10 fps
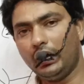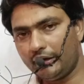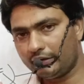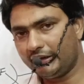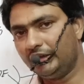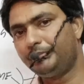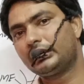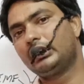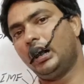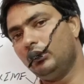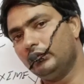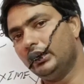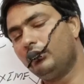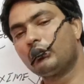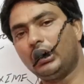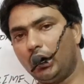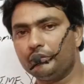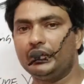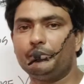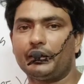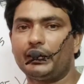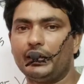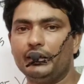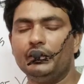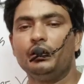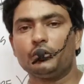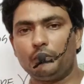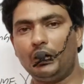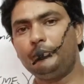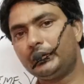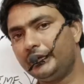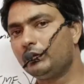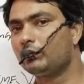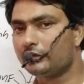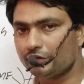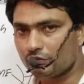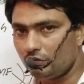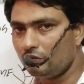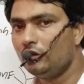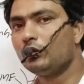अगर कहीं पर घाव है और घाव नहीं बढ़ रहा है तो वहाँ पर फिर डॉक्टर इसको